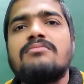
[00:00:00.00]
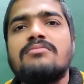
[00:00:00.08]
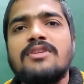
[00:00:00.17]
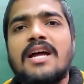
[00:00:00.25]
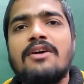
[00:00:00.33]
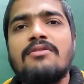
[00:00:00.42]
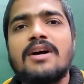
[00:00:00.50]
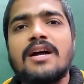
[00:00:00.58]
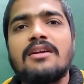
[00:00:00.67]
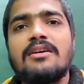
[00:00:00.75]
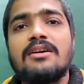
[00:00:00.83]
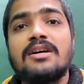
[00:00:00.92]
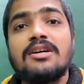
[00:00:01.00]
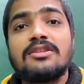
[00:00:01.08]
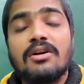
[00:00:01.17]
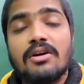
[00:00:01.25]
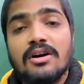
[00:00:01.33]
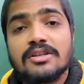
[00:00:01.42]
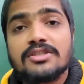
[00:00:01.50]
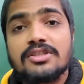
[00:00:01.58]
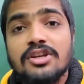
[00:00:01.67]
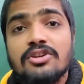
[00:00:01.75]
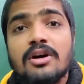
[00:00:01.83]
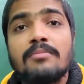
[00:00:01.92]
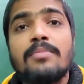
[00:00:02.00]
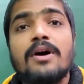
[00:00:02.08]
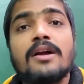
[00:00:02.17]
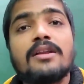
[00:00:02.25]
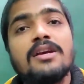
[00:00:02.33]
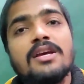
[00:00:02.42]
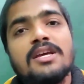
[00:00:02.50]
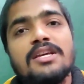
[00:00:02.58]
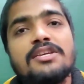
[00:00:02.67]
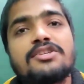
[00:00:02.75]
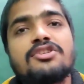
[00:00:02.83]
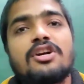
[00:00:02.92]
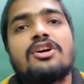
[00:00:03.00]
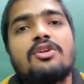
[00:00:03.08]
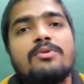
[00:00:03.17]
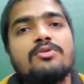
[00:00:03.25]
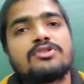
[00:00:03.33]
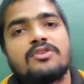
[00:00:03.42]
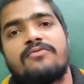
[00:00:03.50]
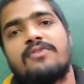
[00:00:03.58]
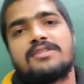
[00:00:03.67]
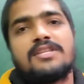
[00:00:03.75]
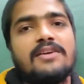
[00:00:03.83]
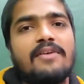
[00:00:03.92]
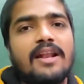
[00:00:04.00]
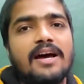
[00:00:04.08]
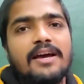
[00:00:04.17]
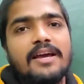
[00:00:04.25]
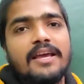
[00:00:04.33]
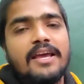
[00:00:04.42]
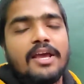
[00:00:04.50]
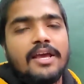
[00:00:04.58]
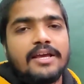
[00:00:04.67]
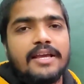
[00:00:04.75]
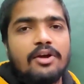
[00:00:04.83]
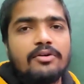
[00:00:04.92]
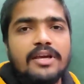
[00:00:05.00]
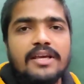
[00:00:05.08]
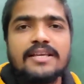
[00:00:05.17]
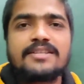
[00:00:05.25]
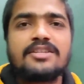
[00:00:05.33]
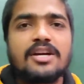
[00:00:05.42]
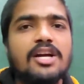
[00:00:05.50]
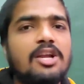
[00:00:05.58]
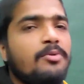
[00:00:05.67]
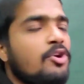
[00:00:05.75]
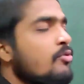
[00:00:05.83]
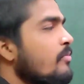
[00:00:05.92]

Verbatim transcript: ना होगा ना तो 80 नंबर इस चक्रव्यूह से फंसने वाला है क्योंकि इस चक्रव्यूह